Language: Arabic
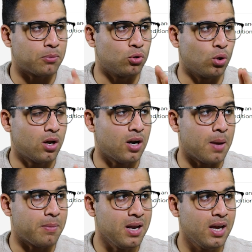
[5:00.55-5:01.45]
بالدولار
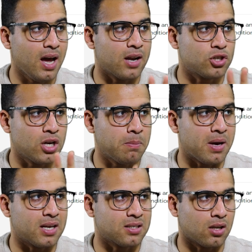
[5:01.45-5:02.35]
الامريكي علشان ما
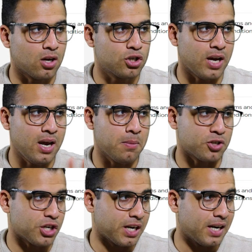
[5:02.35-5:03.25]
يحصلكش اي
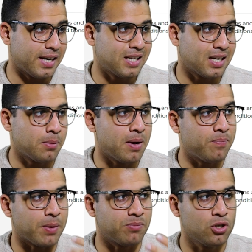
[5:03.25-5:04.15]
مشاكل كده كده بقى
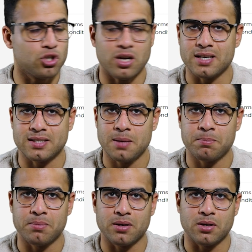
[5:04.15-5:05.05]
انت بتنشئ
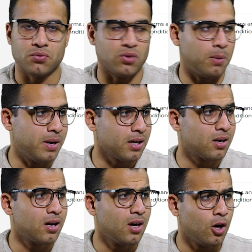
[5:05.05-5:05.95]
حساب آه، في
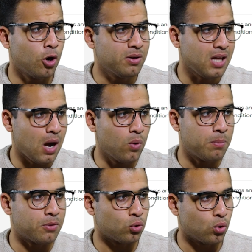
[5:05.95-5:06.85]
البنك وبيتحول
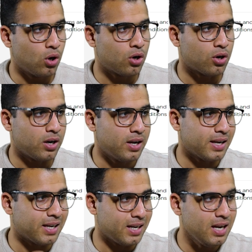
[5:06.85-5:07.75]
من دولار
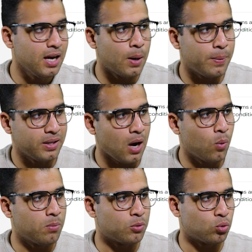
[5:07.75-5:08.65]
لجنيه او
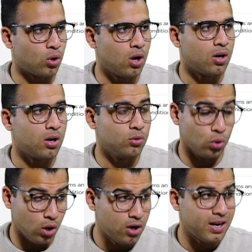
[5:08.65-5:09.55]
بيتحول من دولار
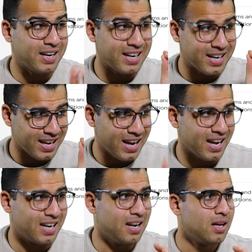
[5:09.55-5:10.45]
دولار
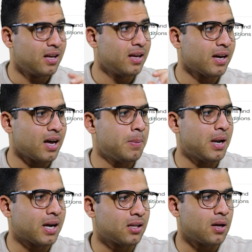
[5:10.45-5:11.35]
لريال خلي
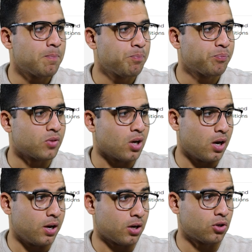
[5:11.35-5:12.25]
بالك كده
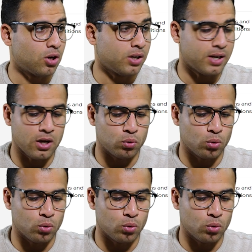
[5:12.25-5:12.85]
اخترت هنا